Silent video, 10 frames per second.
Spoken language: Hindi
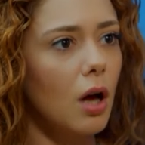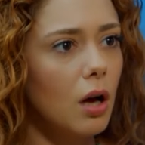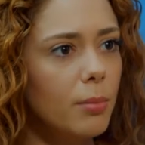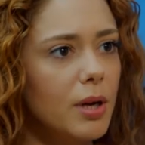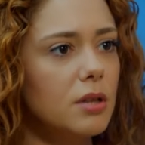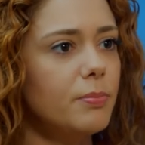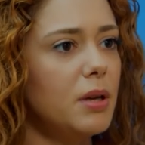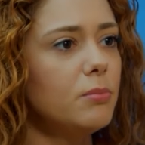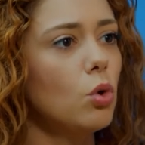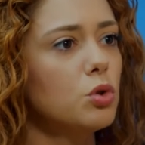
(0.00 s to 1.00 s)
और आप तो
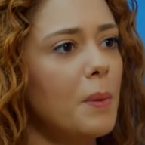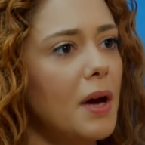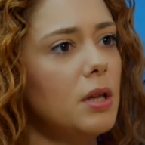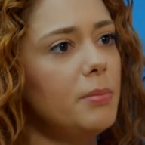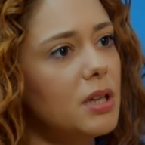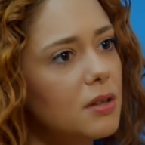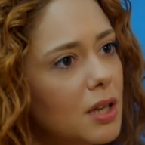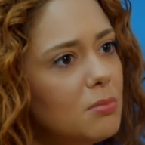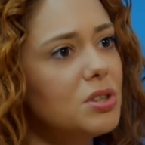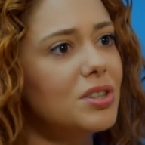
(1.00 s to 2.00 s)
मेरी ड्राइविंग देखकर इतना
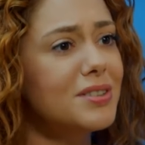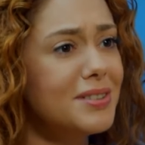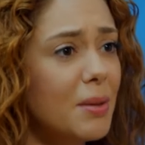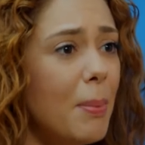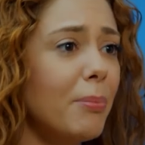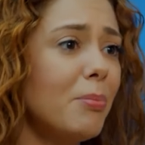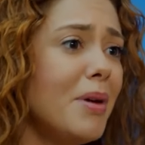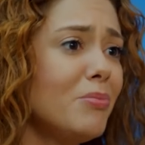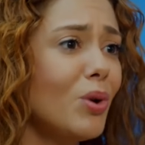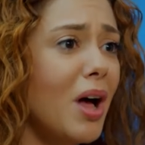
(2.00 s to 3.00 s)
खुश हुई थी कि मैं कितनी
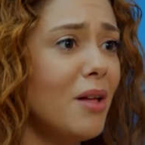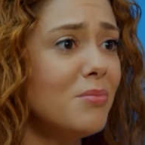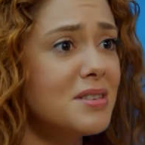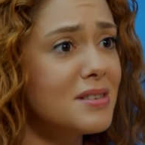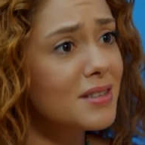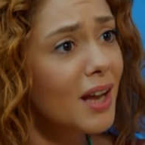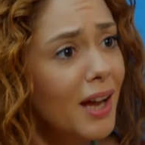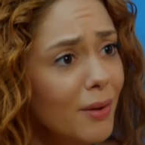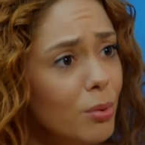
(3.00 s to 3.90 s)
अच्छी ड्राइविंग करती हूँ